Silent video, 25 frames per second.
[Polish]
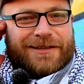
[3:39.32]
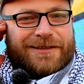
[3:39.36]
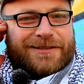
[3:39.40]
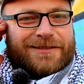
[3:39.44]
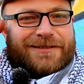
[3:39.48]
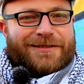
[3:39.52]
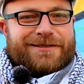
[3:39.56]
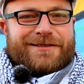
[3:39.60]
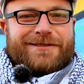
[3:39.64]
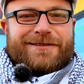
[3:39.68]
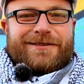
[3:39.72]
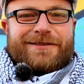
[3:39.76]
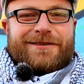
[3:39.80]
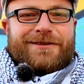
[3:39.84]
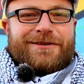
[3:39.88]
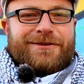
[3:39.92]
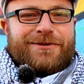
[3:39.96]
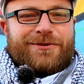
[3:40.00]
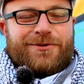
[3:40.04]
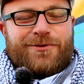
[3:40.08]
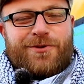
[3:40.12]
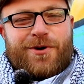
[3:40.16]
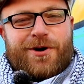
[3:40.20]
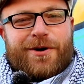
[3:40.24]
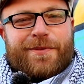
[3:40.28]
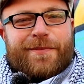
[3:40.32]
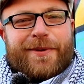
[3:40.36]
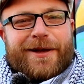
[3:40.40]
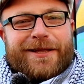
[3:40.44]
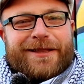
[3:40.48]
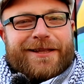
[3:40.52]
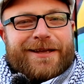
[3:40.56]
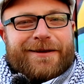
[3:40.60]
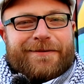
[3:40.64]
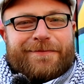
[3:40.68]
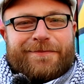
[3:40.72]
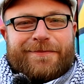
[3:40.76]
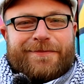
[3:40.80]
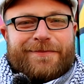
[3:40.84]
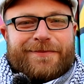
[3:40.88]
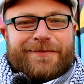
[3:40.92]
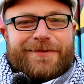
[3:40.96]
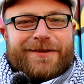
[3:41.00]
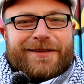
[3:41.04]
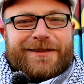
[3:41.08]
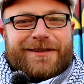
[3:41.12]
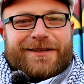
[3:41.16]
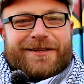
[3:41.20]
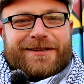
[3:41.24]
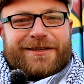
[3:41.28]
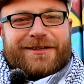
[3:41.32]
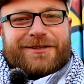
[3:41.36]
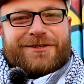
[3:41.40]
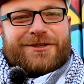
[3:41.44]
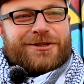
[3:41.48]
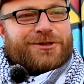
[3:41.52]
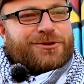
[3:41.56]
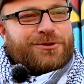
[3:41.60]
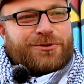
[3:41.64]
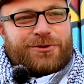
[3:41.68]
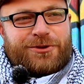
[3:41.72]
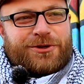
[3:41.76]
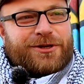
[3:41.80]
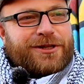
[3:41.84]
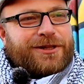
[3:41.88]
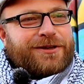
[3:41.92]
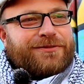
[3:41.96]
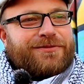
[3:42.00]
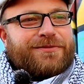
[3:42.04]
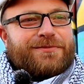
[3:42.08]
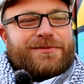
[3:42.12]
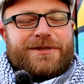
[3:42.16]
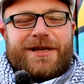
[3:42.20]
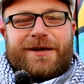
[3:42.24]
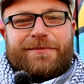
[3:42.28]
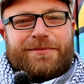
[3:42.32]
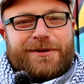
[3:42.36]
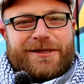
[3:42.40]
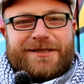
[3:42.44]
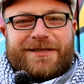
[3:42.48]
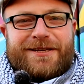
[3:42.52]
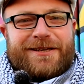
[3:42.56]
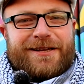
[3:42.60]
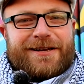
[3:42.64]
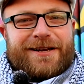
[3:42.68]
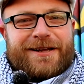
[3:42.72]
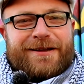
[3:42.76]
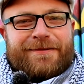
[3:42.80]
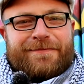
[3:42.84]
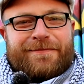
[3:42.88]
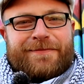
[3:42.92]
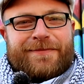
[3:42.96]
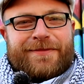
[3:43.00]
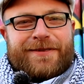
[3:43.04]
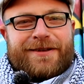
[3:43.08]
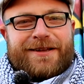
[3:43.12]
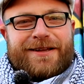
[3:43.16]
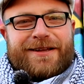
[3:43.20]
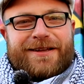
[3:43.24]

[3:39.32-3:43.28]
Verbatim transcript: z Walkmanem i cieszyło się nowym Cypress Hillem.